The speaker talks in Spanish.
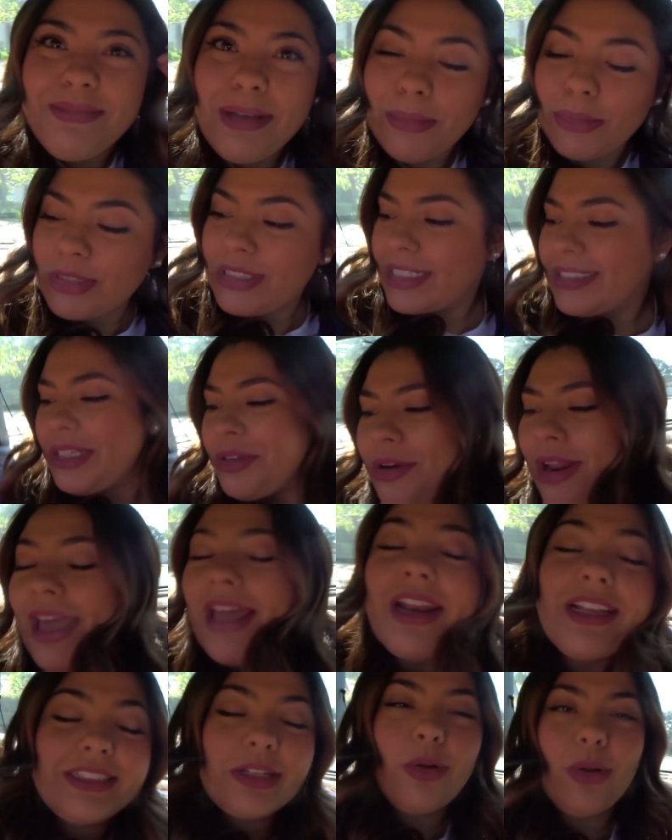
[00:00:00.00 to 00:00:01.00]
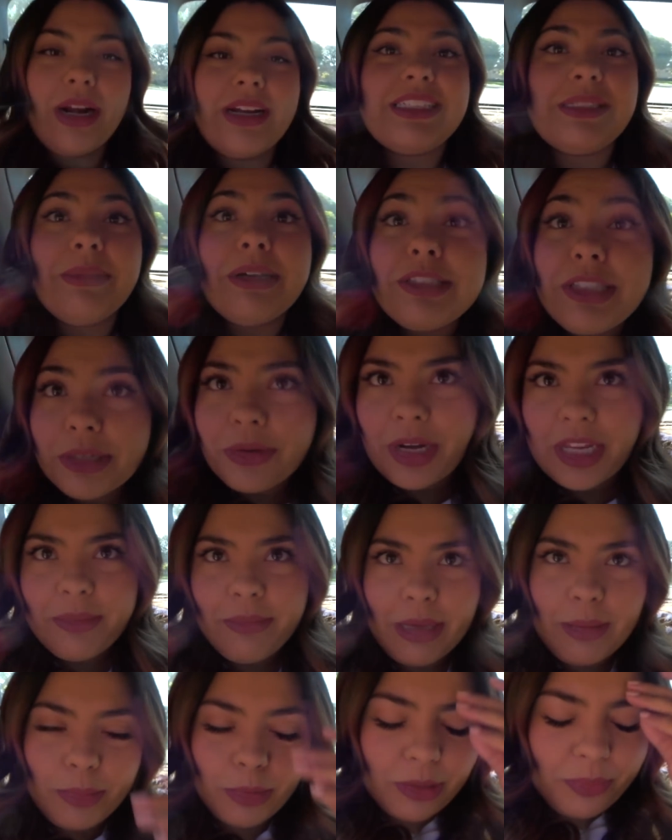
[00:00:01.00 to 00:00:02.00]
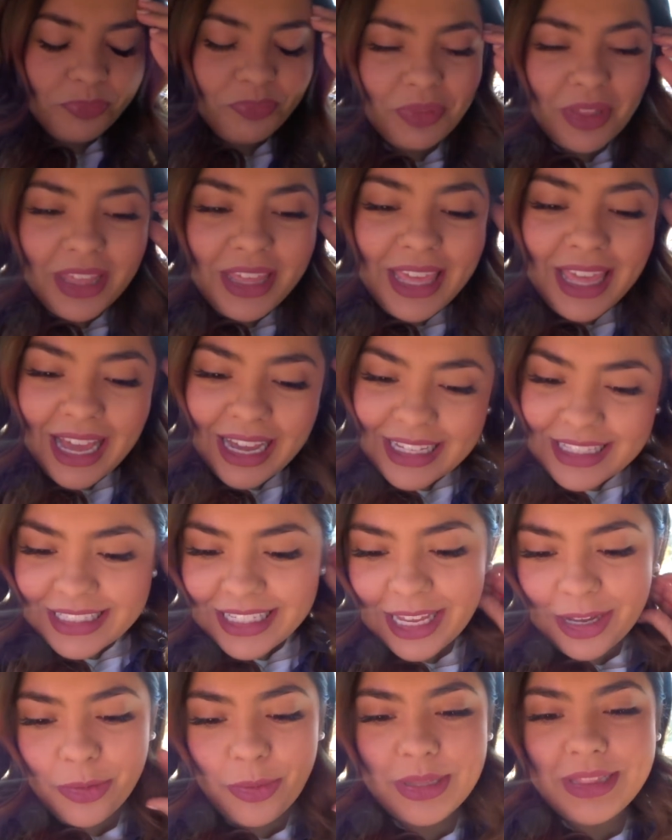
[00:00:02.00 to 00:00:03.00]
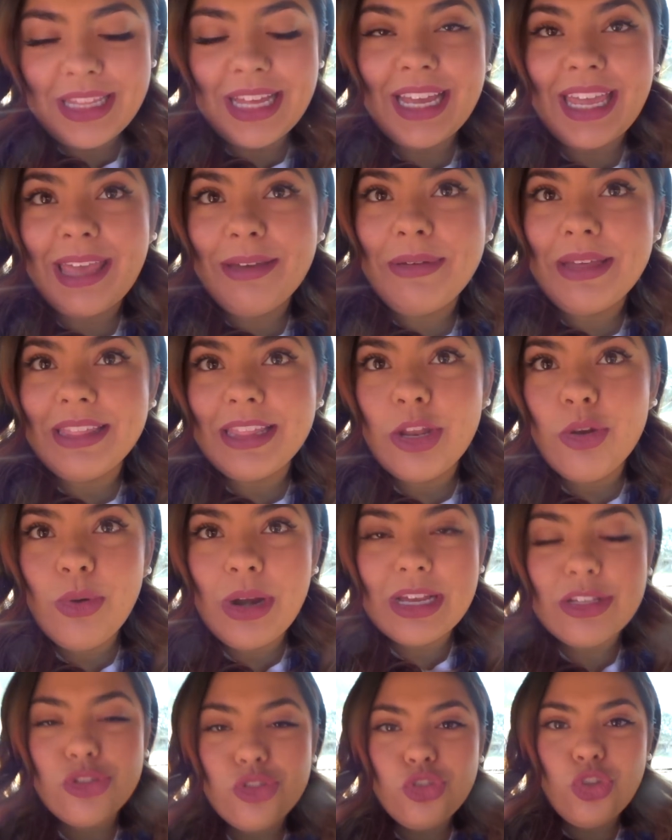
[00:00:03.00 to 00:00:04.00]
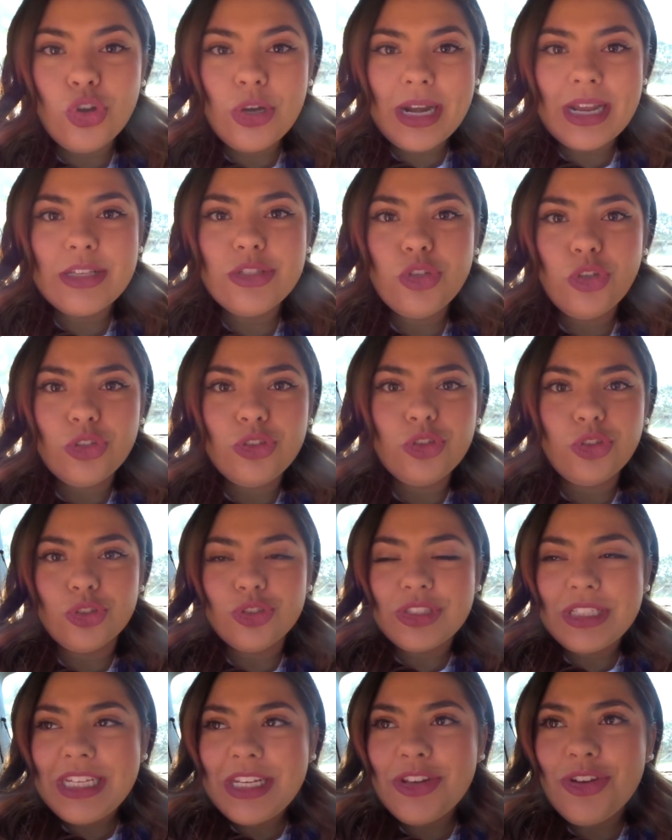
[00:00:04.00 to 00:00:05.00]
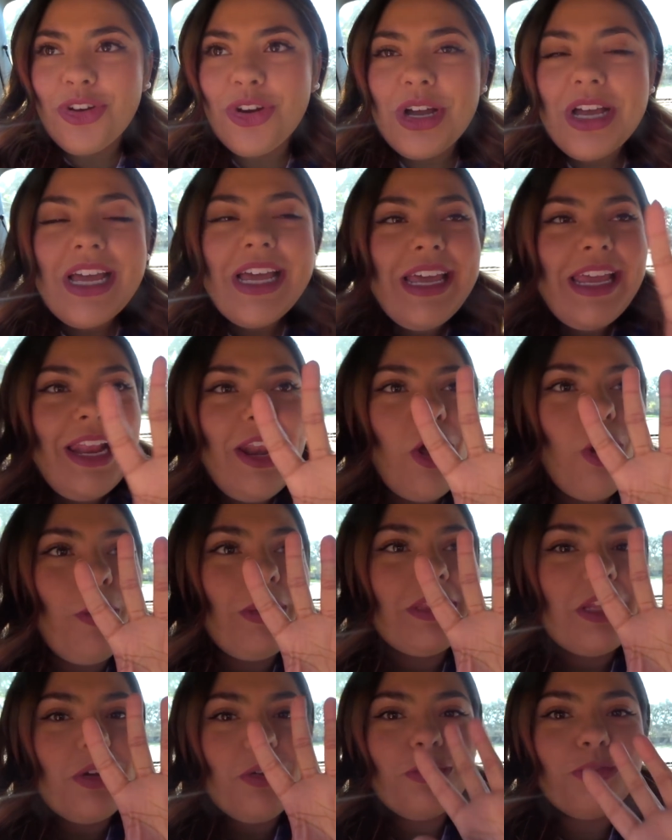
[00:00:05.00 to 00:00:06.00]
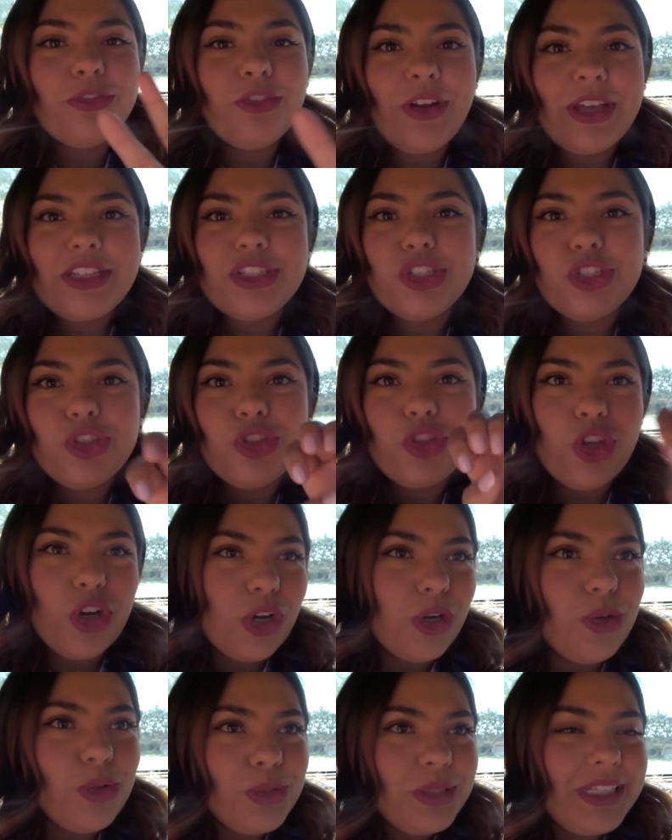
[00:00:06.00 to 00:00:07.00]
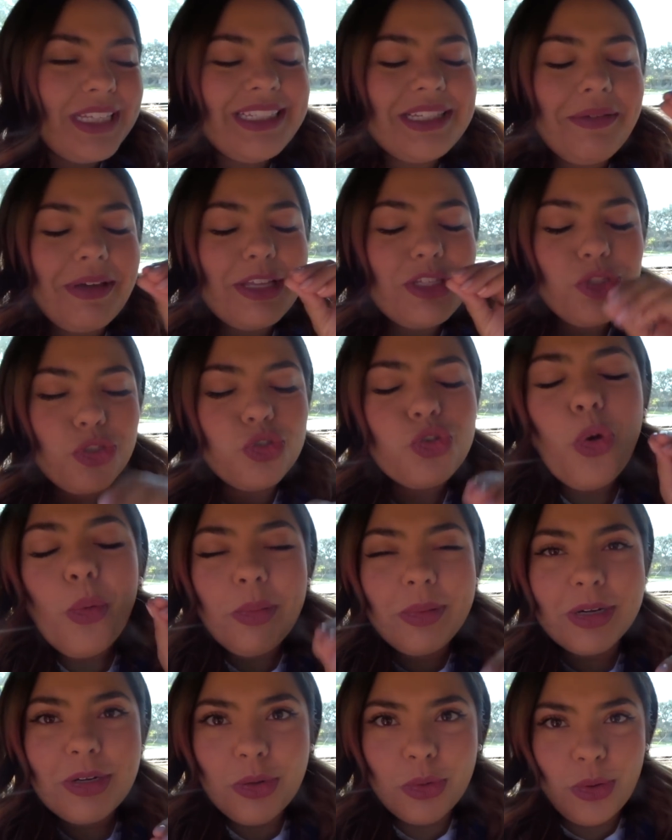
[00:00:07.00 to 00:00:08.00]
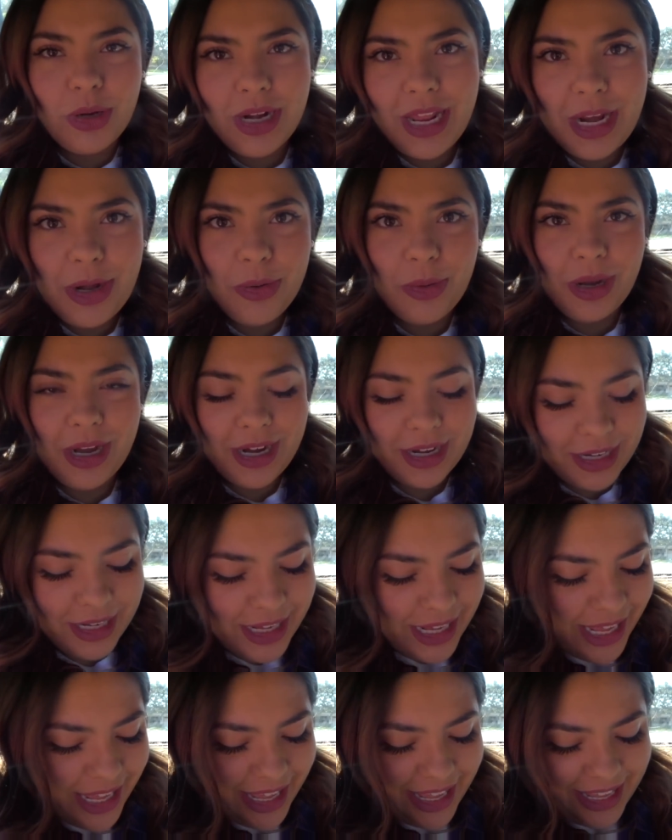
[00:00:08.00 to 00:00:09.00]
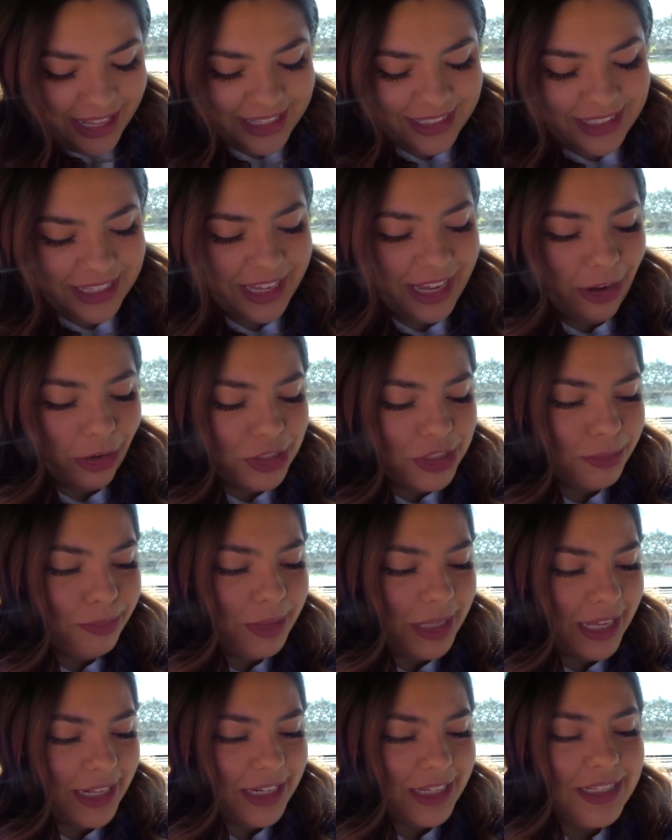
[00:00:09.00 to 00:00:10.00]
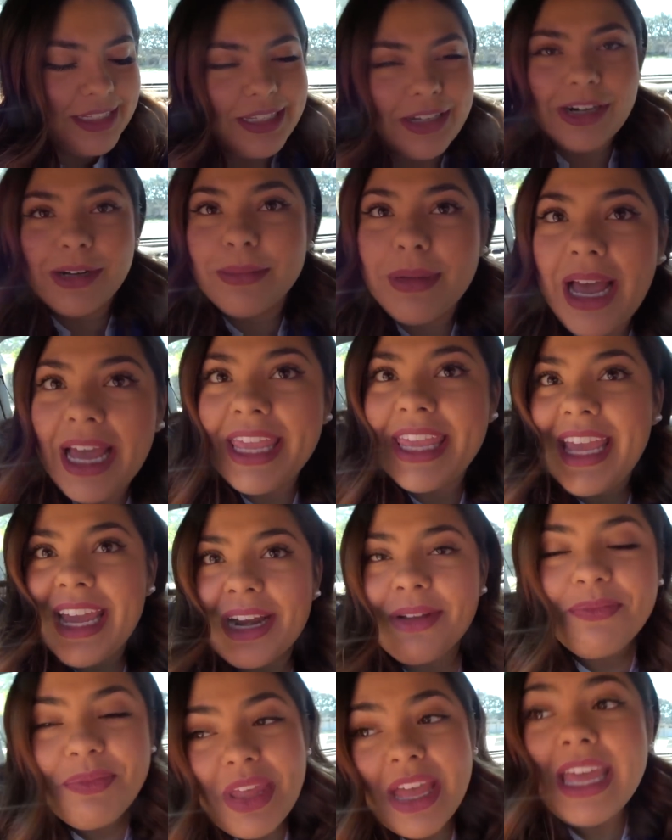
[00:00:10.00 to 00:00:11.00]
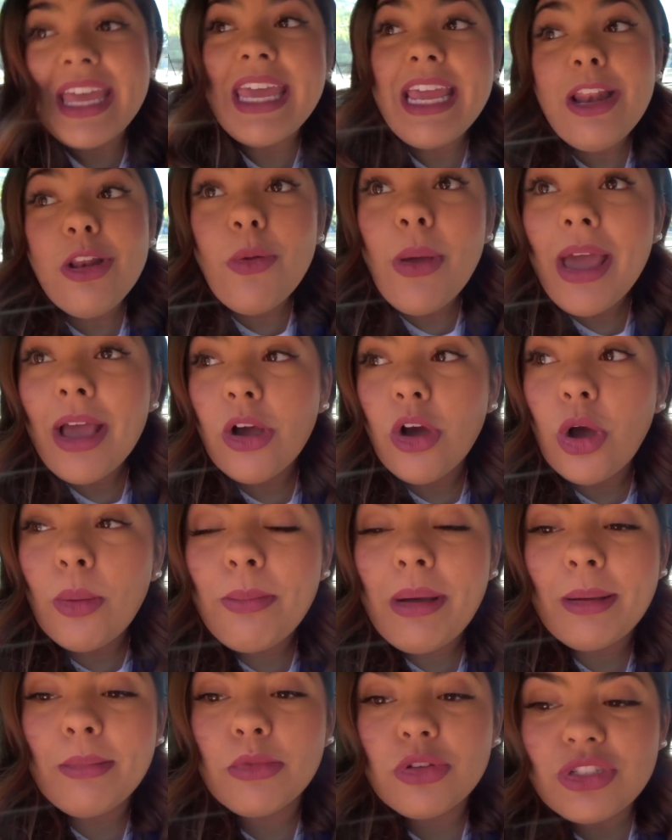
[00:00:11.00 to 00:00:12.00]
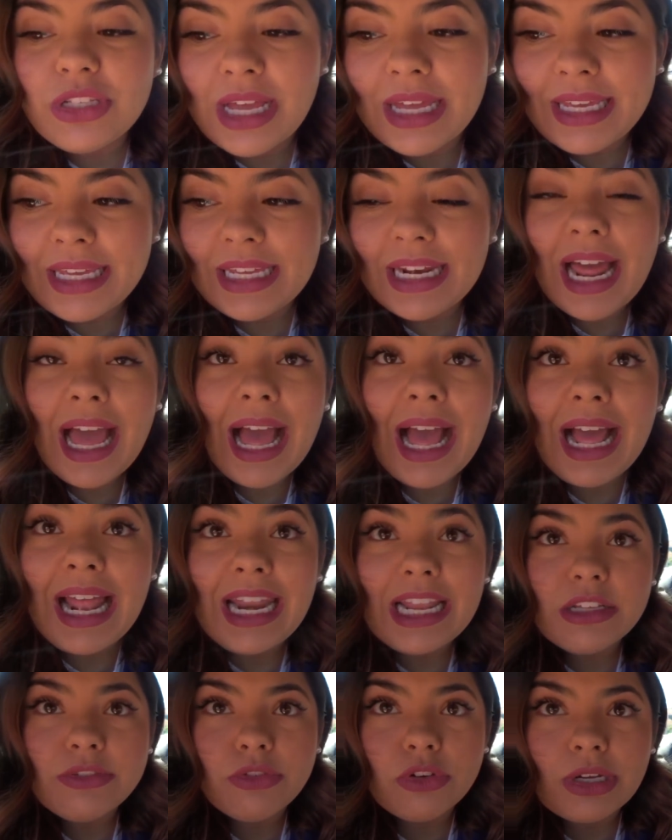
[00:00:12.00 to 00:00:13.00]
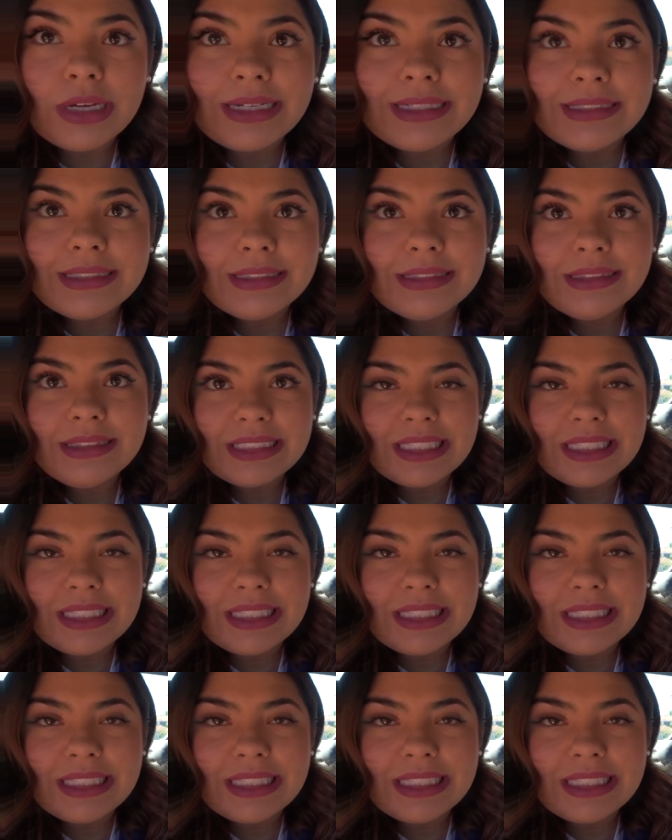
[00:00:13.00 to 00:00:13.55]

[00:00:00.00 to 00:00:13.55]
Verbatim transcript: Vamos a cenar a este lugar que se llama The Great Maple. Y háganse de cuenta que venden unas donas con tocino y luego venden un French toast. Se ve súper cool el lugar. Este ya lo vi en Instagram ayer. Y luego vamos a ir a Las Focas.